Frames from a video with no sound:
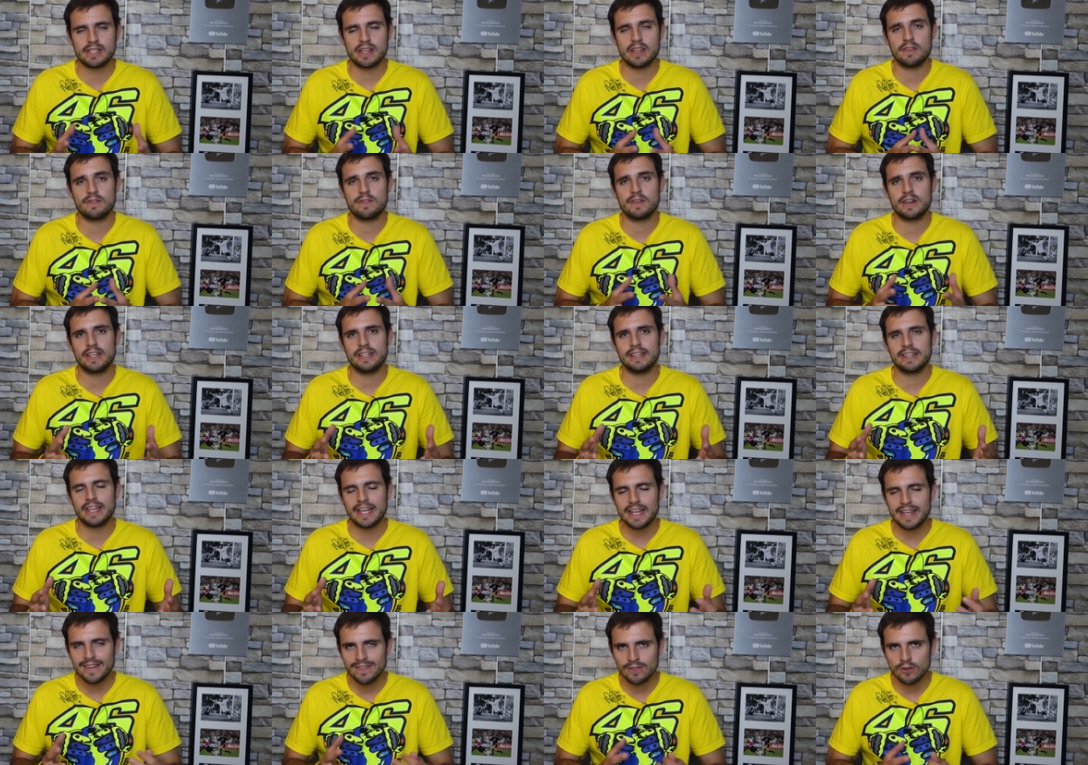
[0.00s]
de
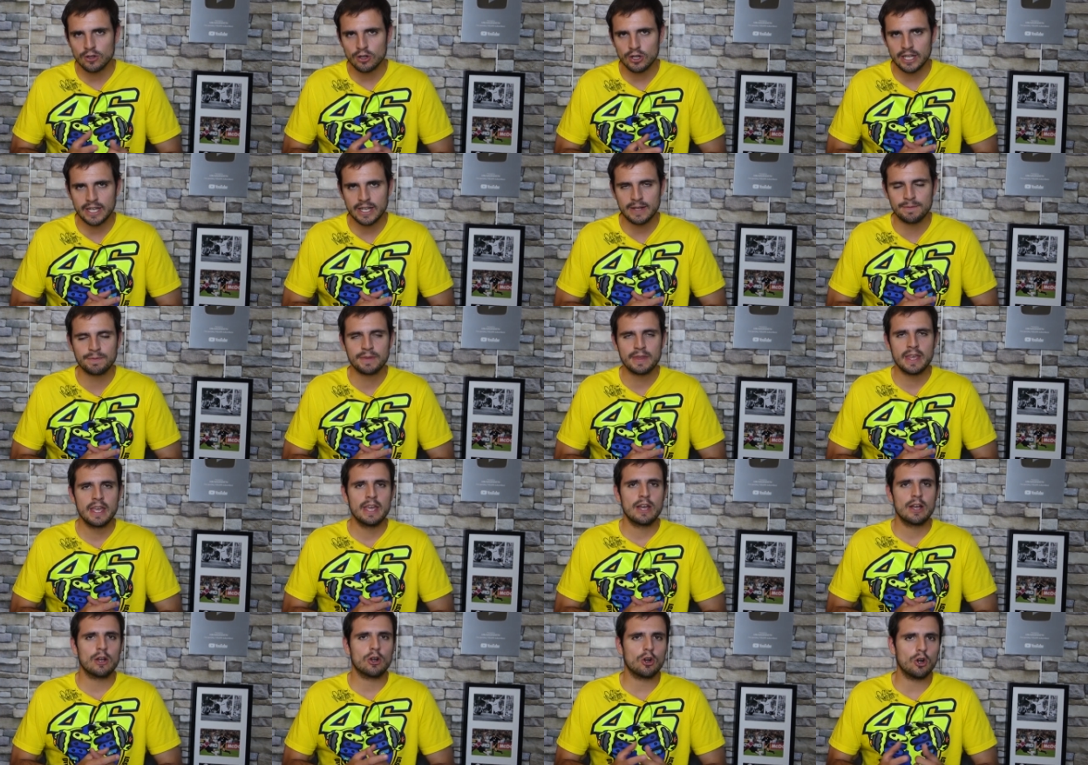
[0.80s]
diferente índole,
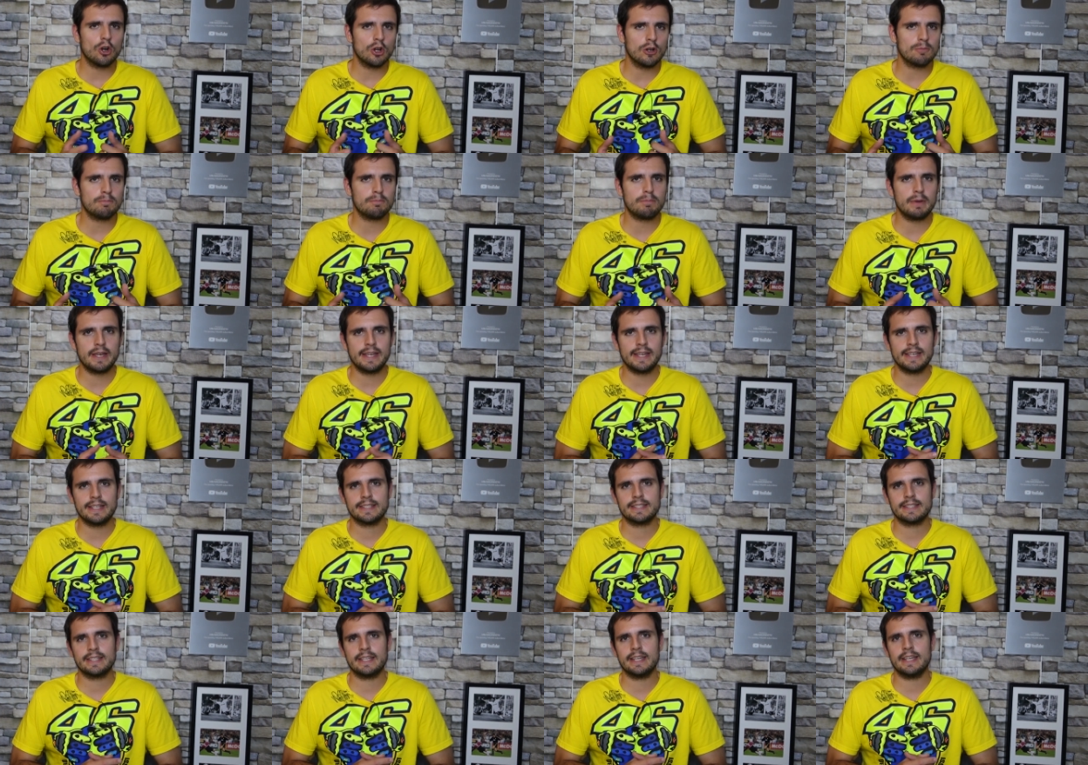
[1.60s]

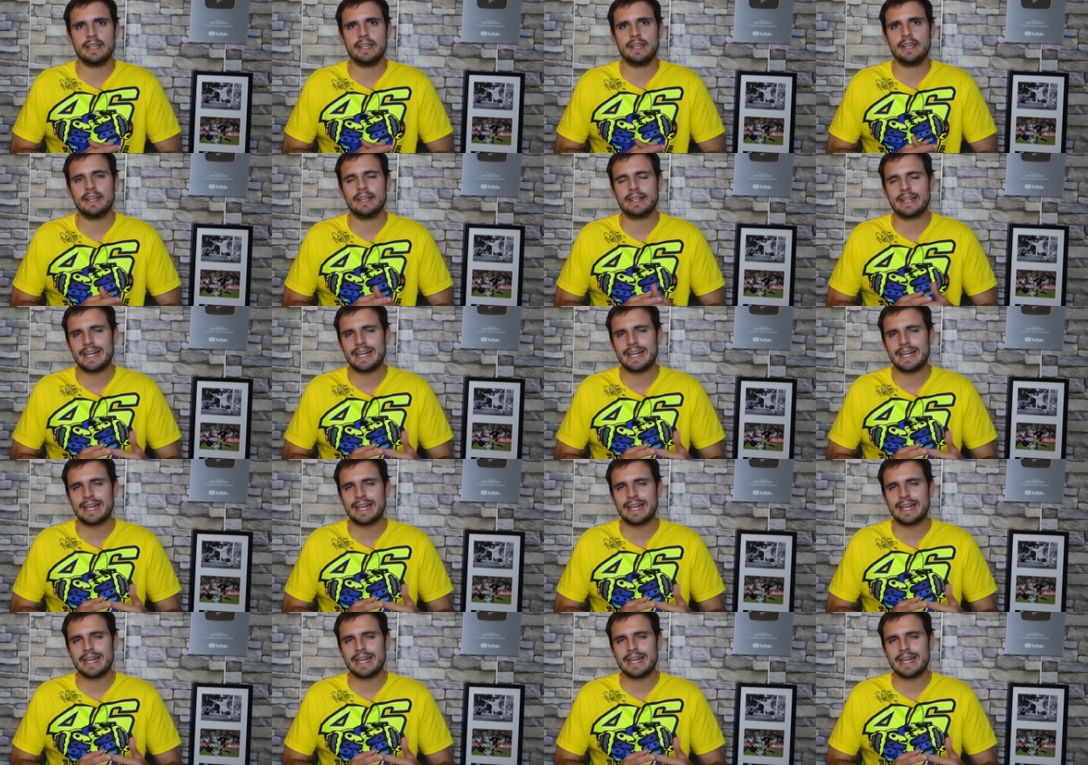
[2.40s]
golpes, eh,